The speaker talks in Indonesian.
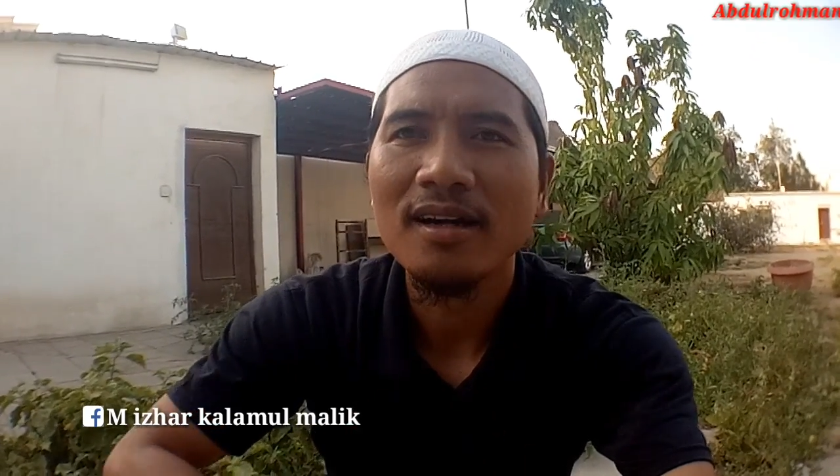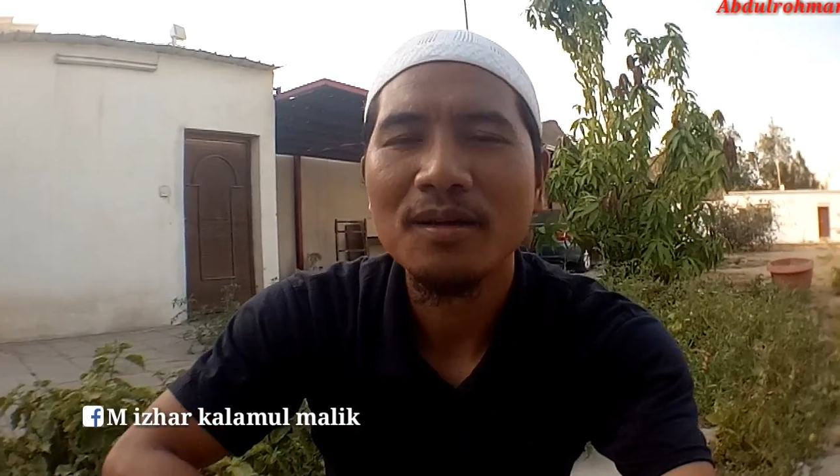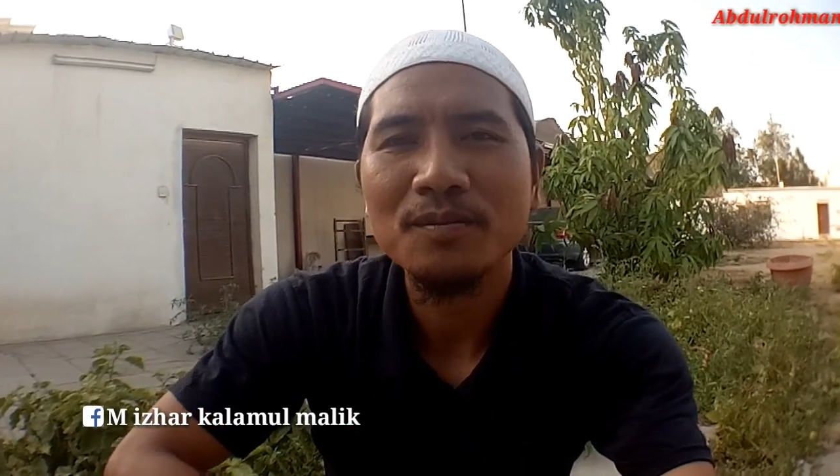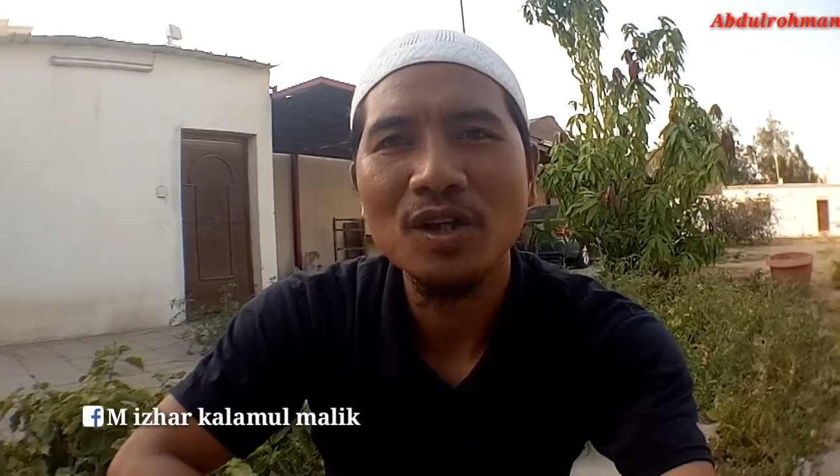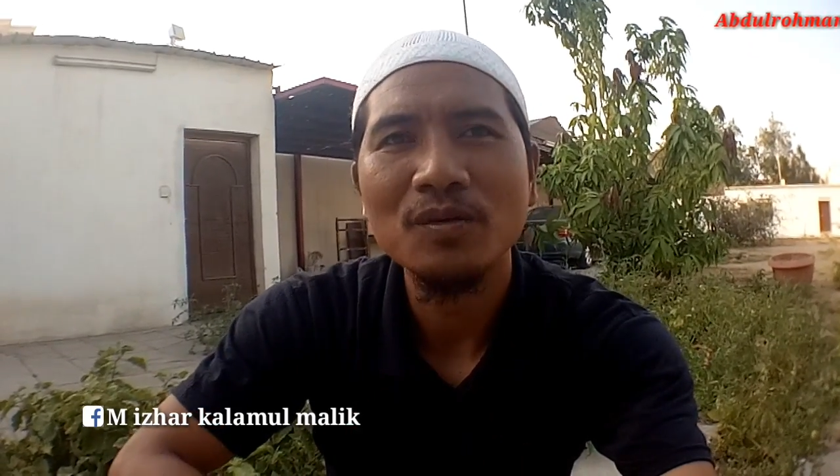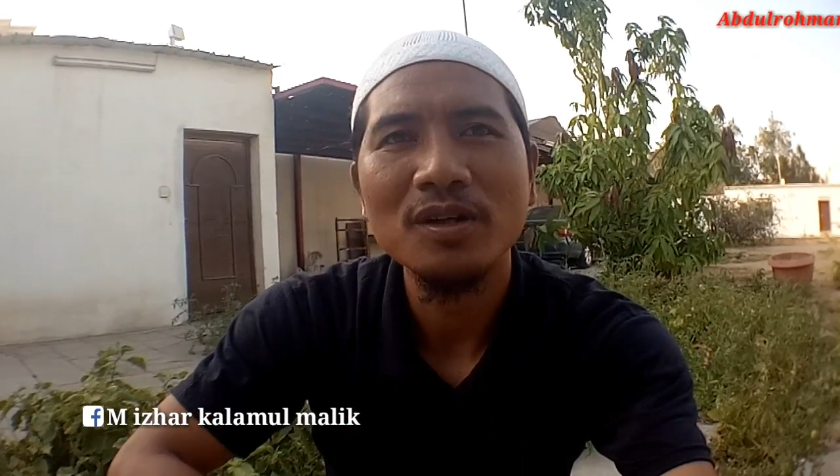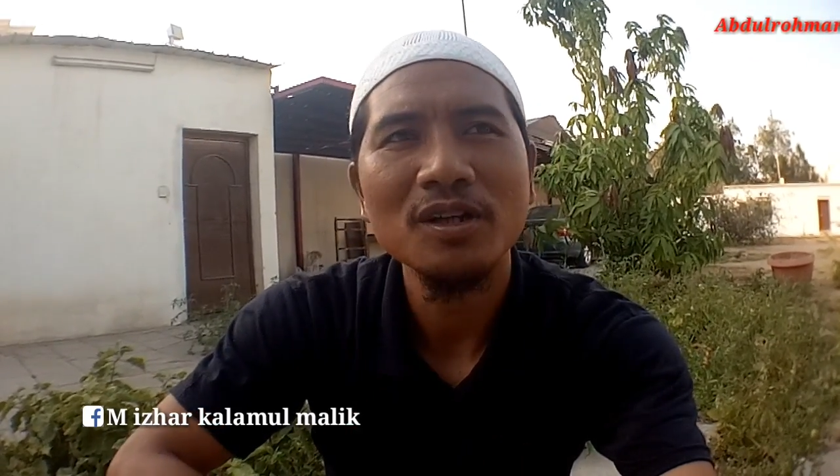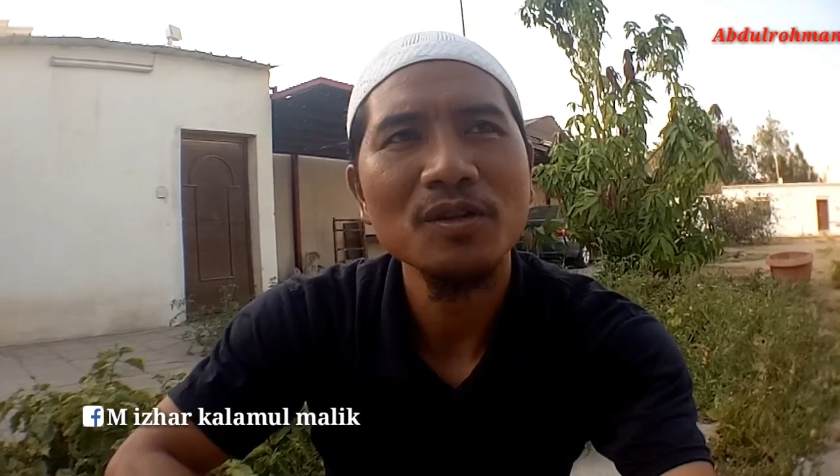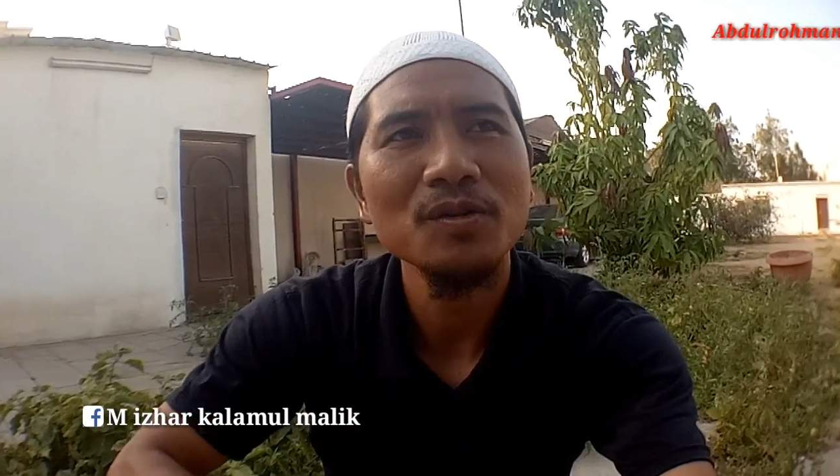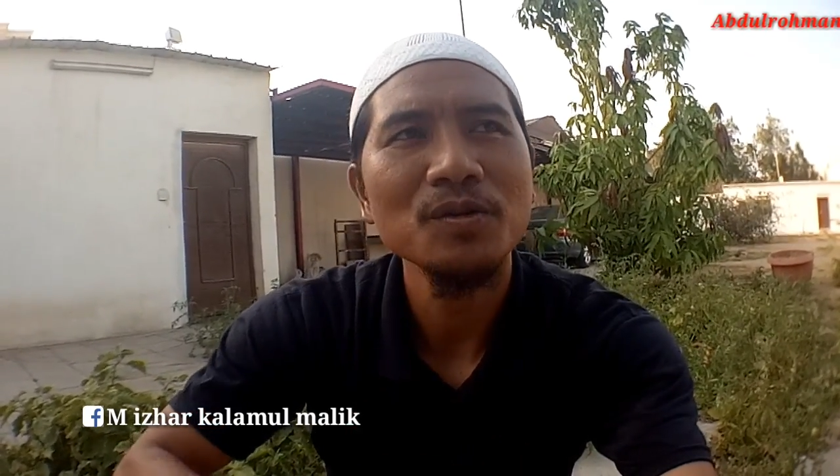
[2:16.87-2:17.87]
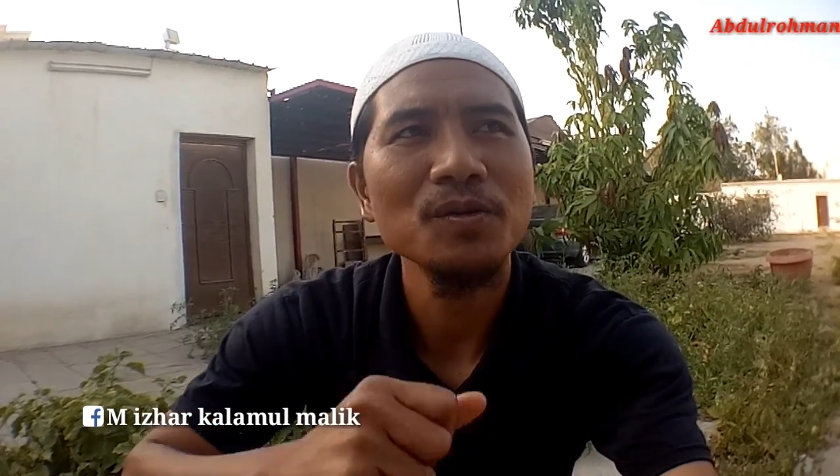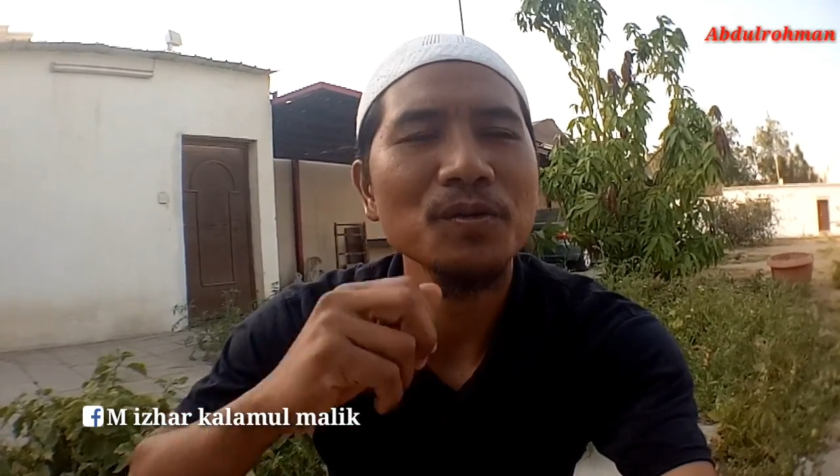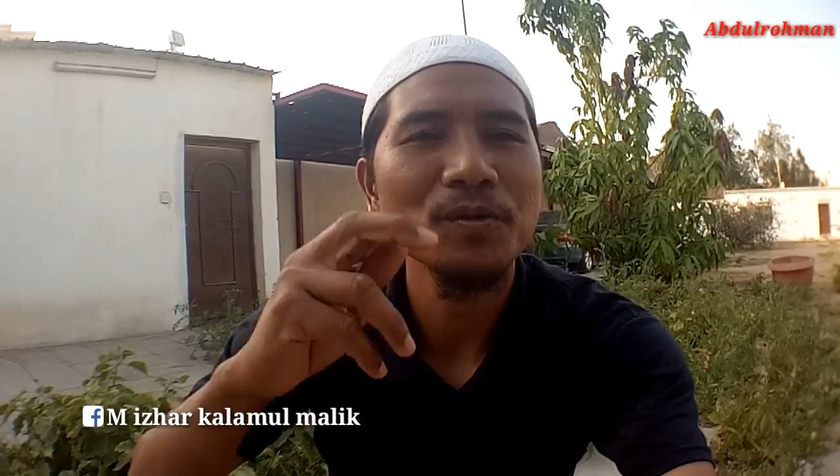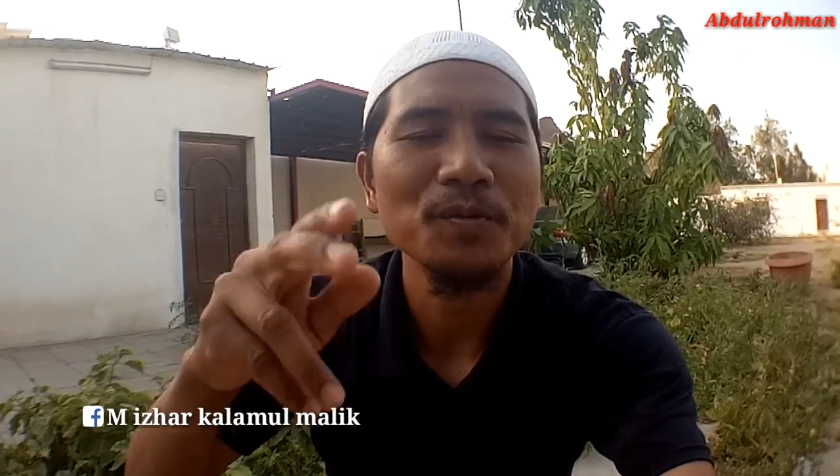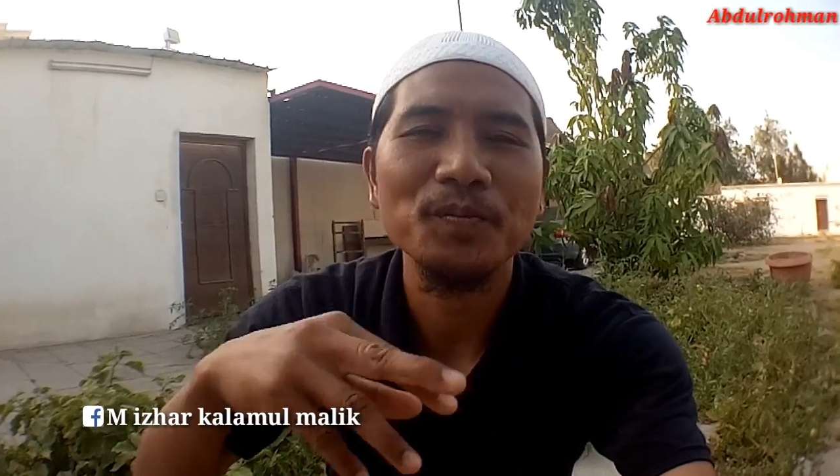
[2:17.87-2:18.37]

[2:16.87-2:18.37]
Arab Saudi itu